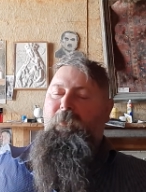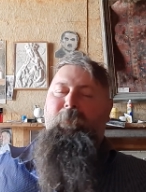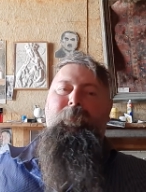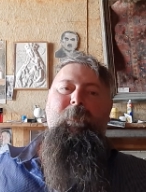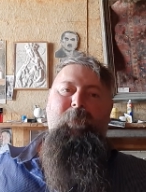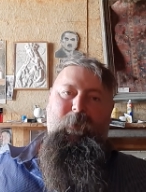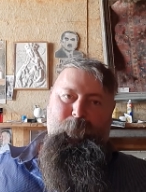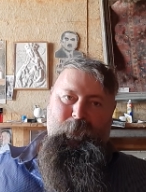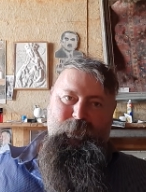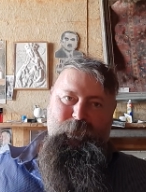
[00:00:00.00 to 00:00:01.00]
bimber
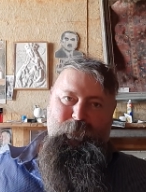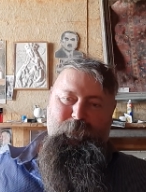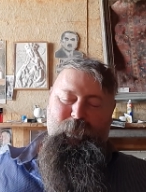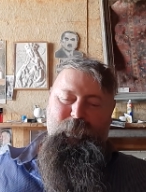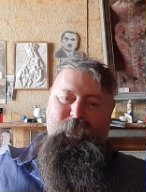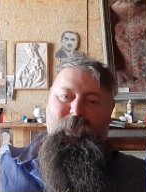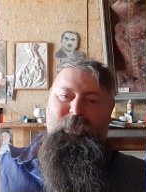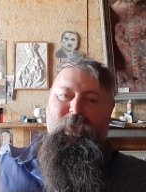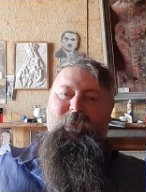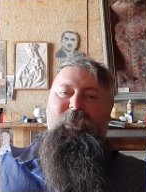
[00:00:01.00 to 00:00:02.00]
pędzą. No,
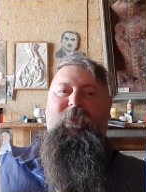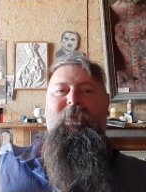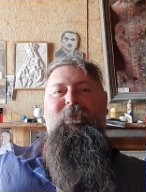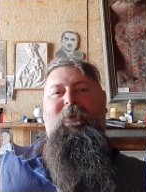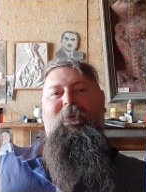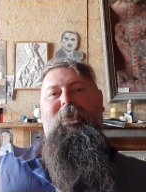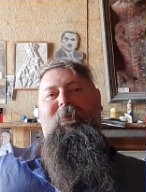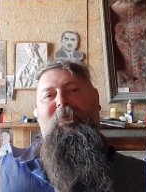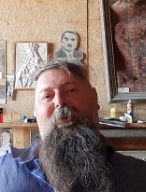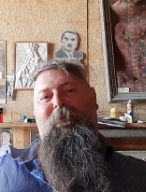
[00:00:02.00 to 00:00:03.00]
tak, taki, taki,
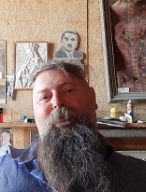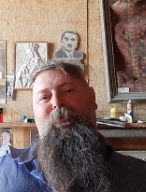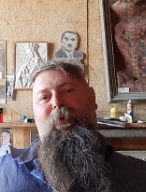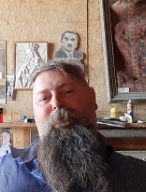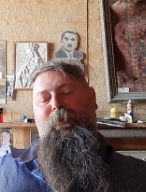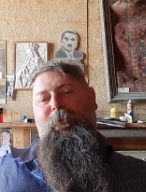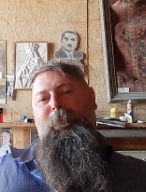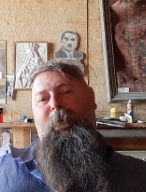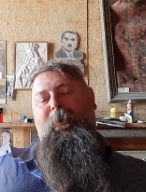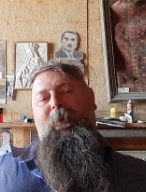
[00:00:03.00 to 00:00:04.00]
taki już dowcip.